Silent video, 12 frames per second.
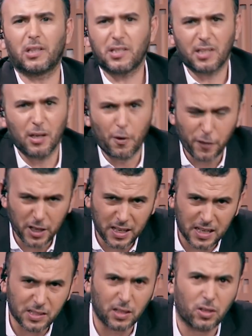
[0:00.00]
يستنوا فيه
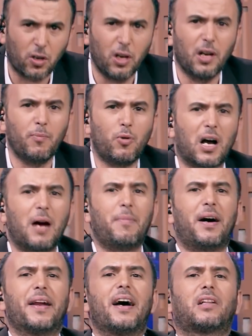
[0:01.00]
الناس الكل
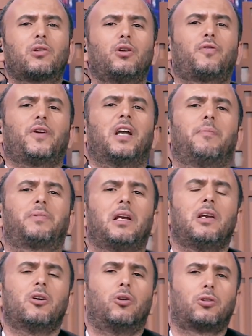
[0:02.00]
مغامرات لطفي
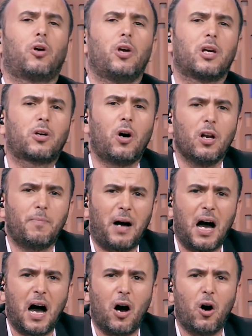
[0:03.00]
العبدلي اوتو ايكول
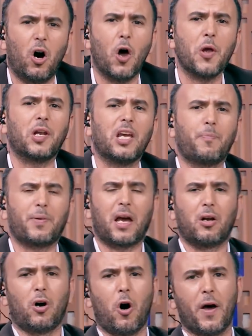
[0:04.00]
مع اوي ليبيا
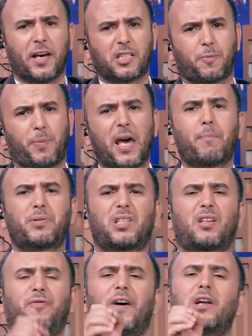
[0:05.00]
الاو اكسبير باش
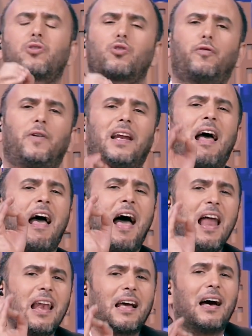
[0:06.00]
تتفرجوا في
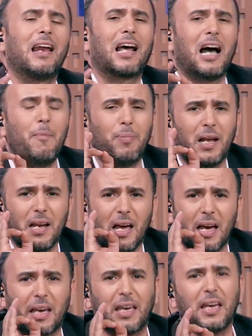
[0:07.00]
الحلقه القبل
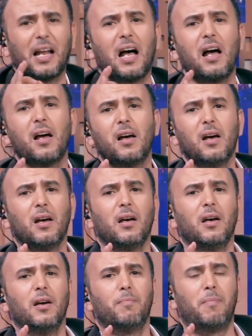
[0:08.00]
الاخيره
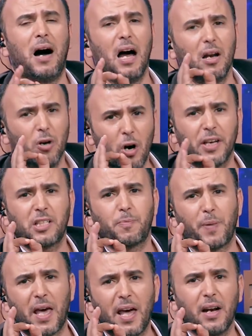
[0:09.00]
مع الاو
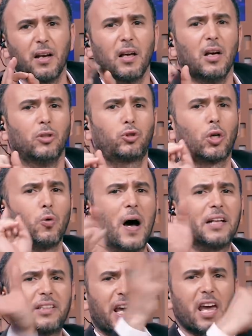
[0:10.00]
اكسبير 3
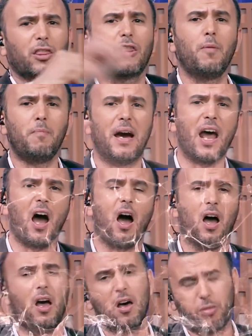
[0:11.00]
دي ثم انا
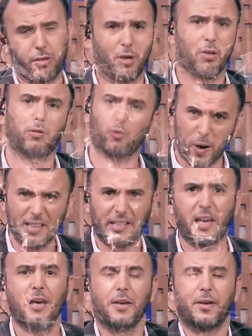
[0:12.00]
3 دي